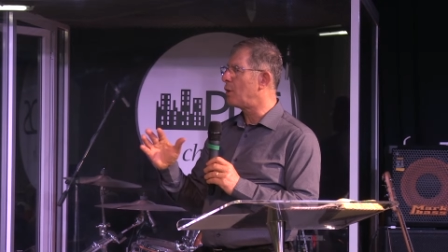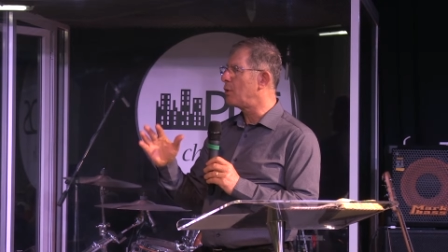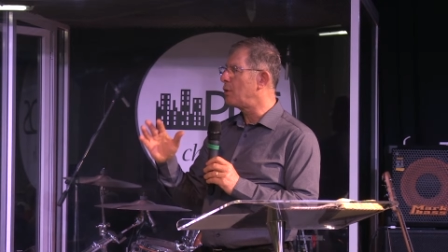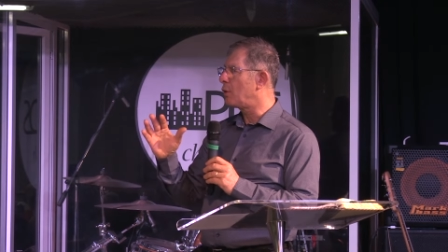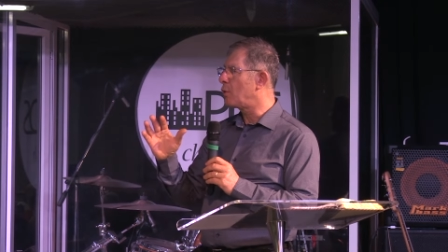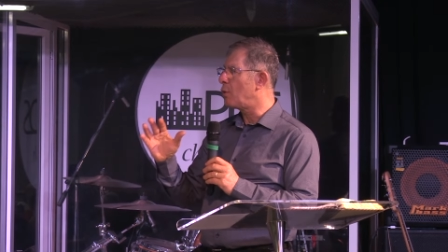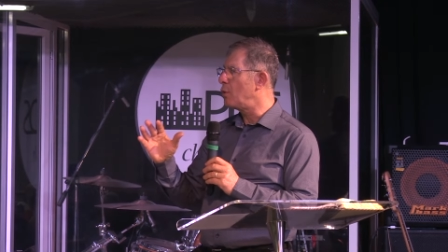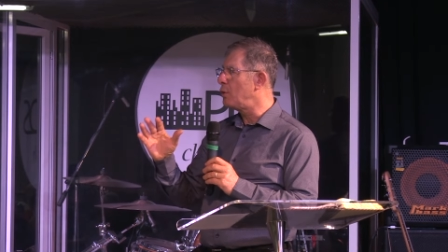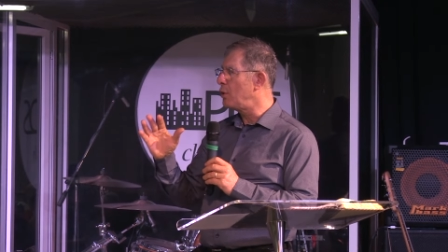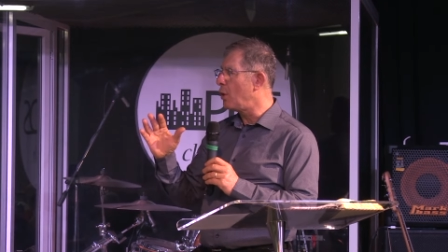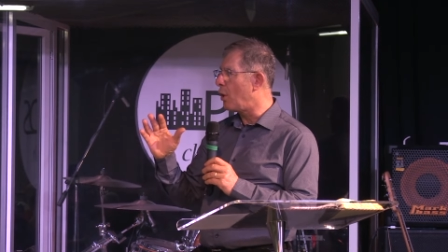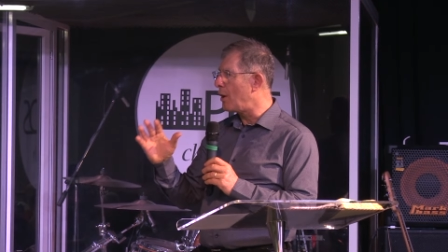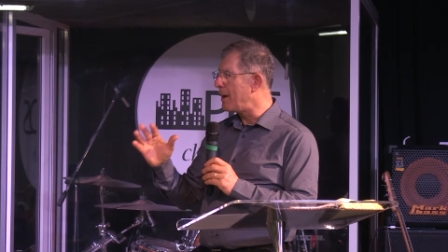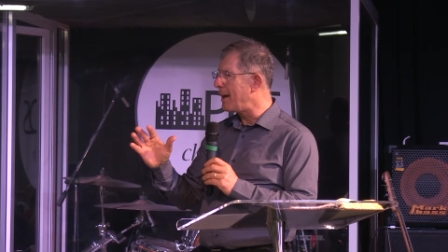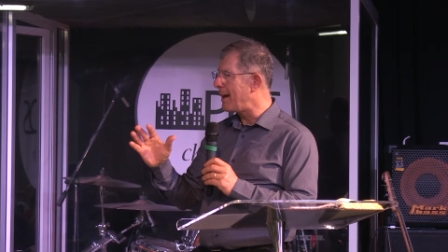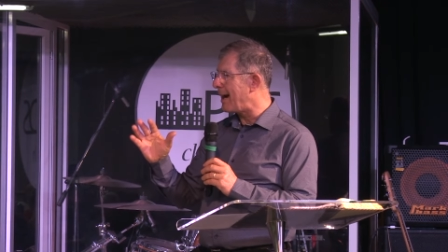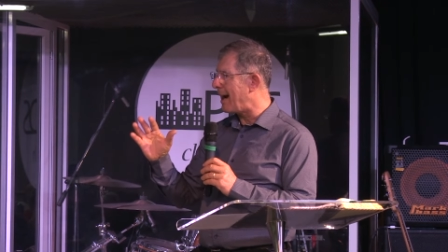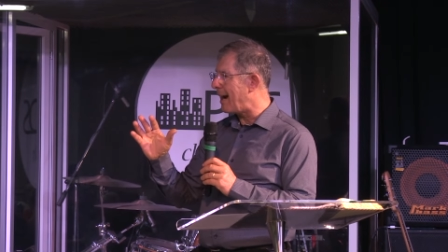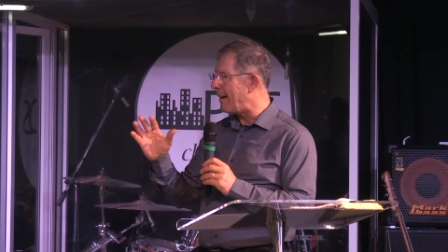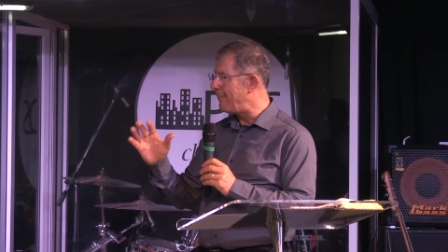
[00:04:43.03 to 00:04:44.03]
di cui
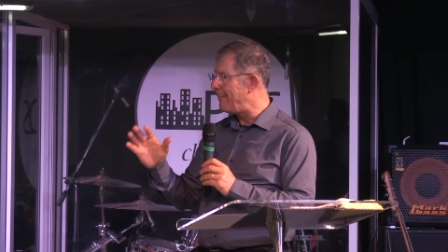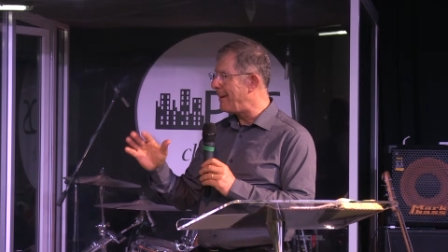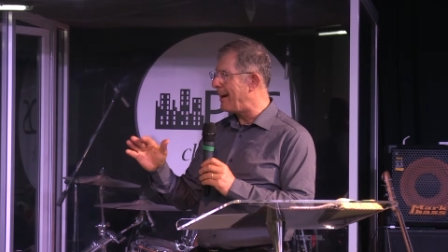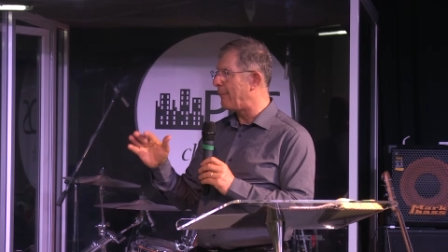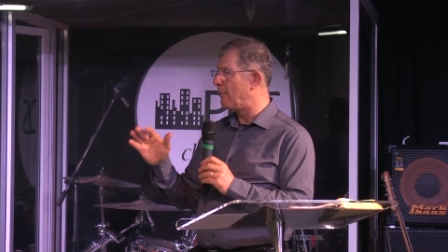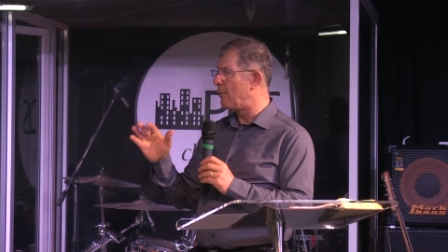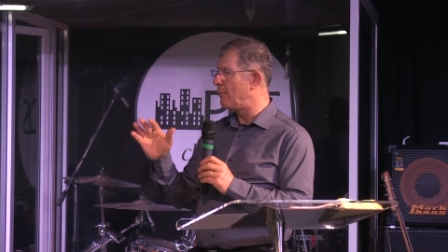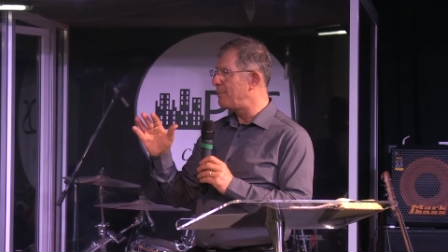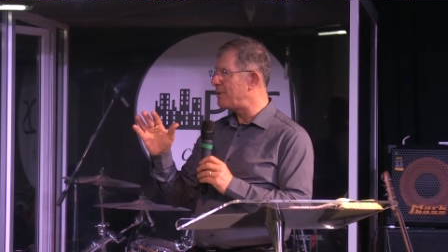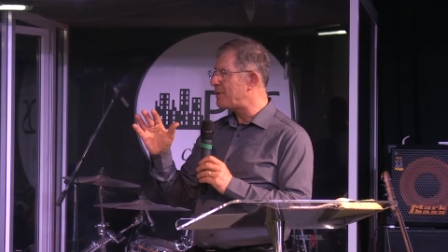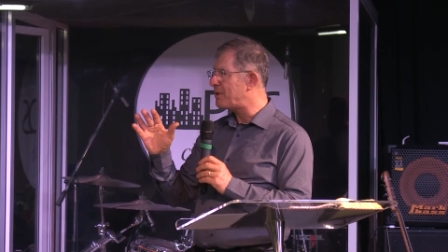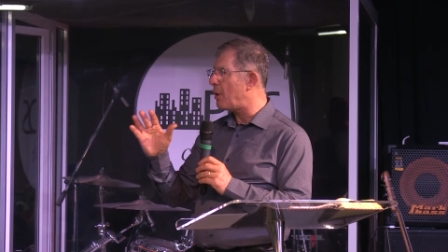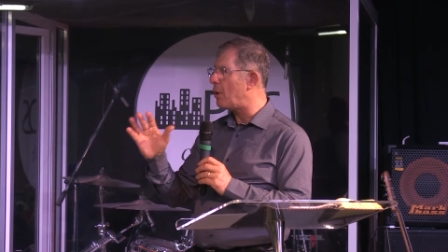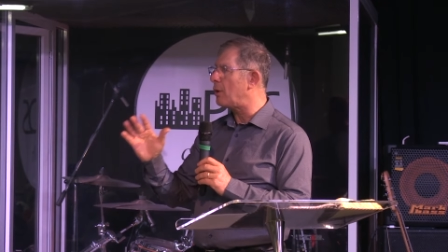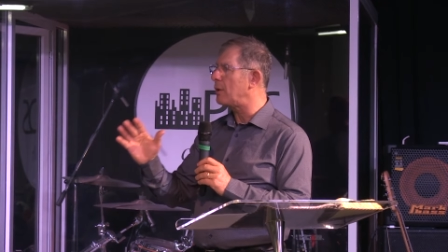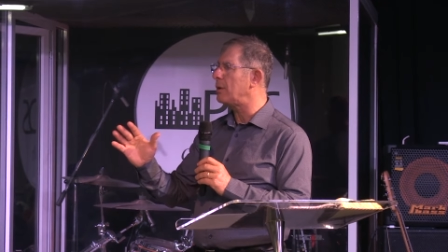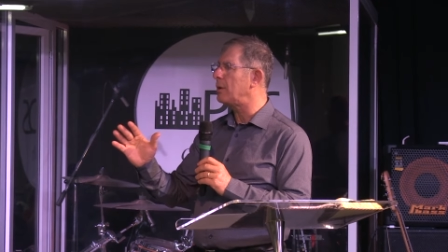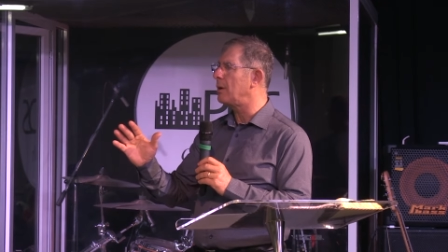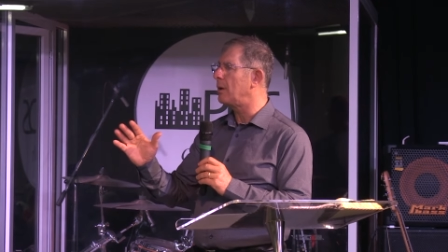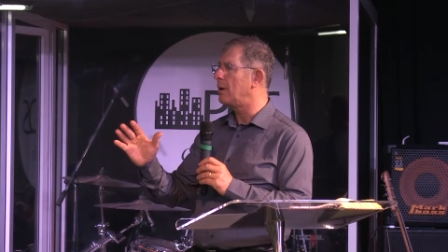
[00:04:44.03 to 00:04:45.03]
noi abbiamo
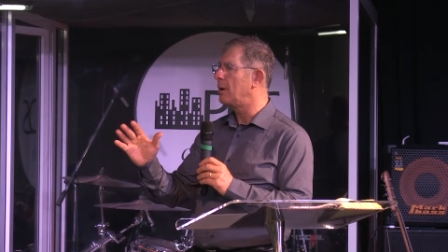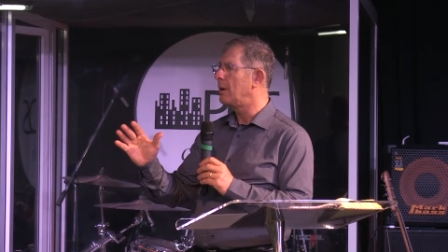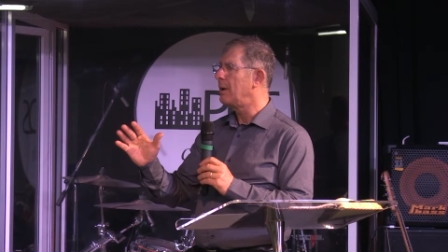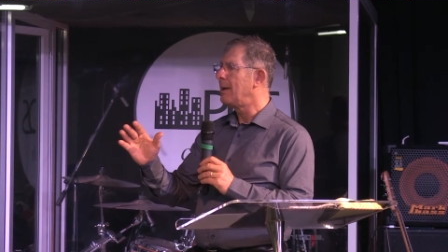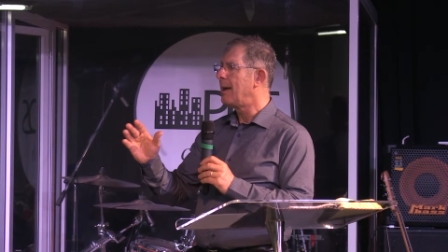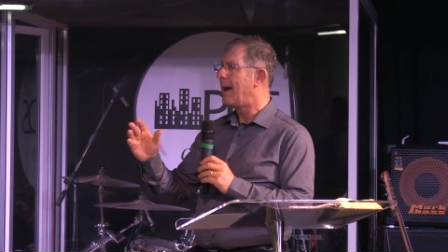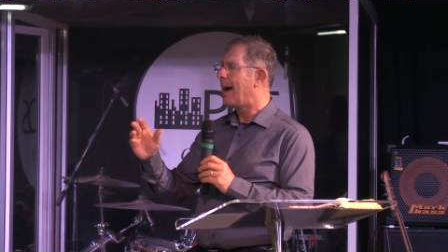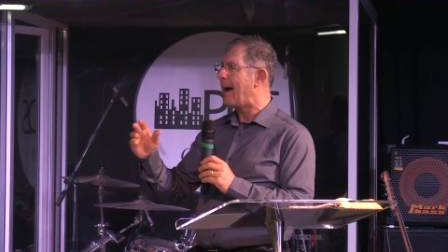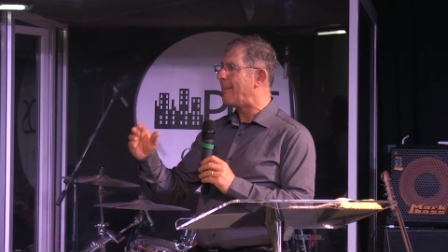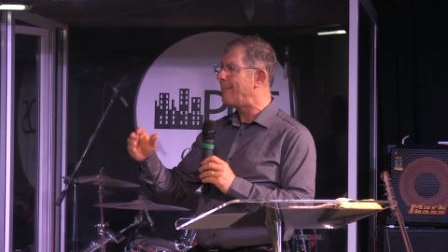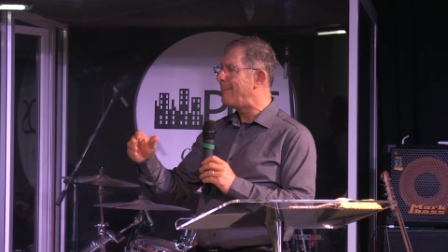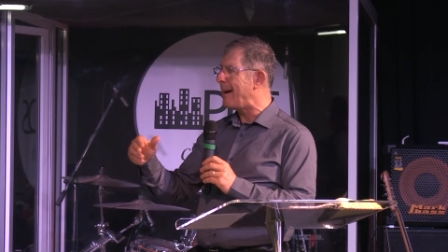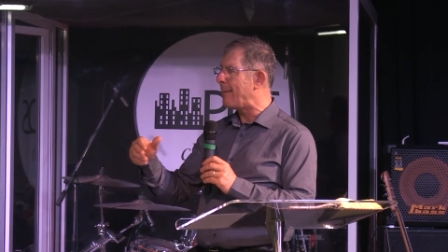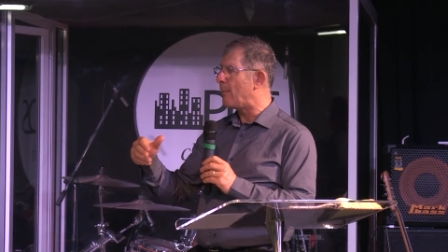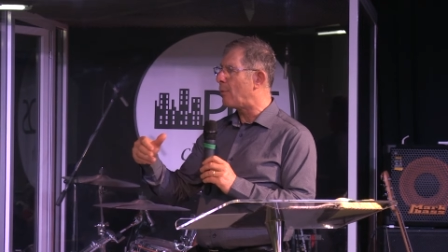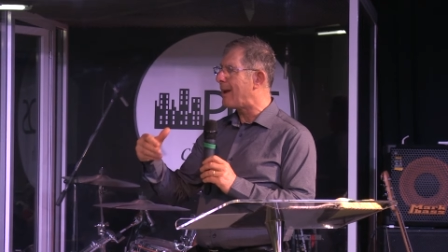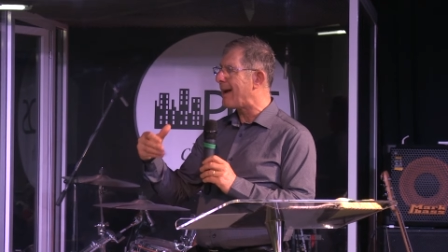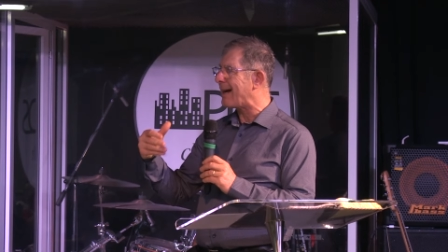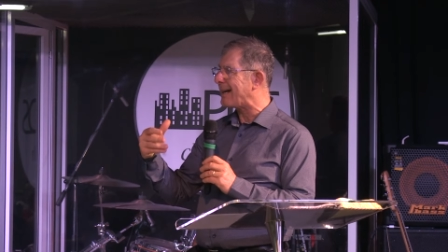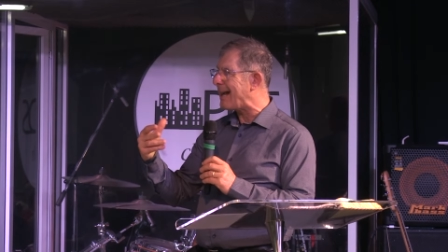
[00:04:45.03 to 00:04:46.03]
bisogno abbiamo
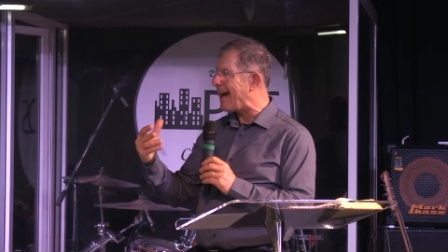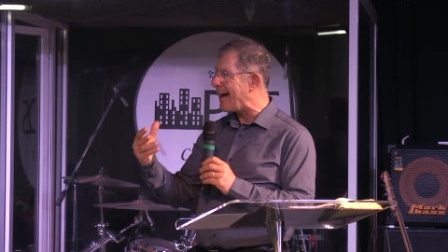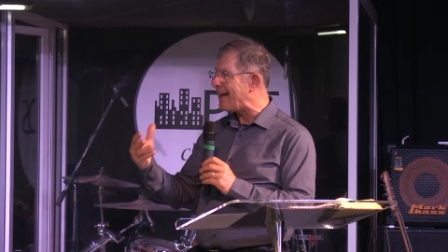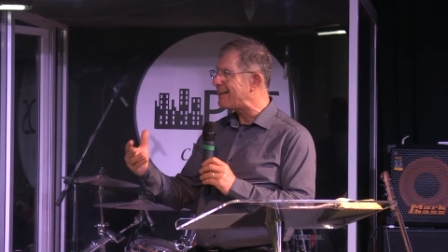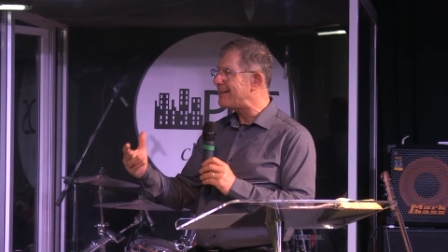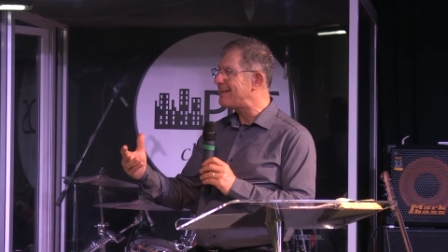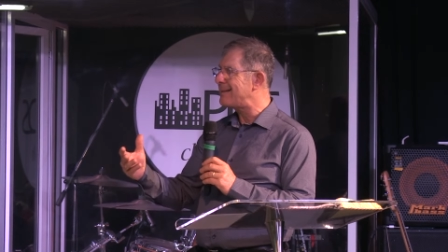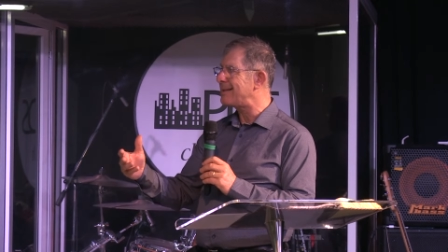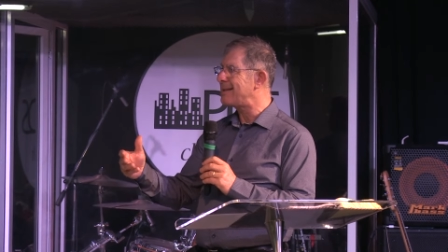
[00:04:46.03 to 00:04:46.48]
la grazia,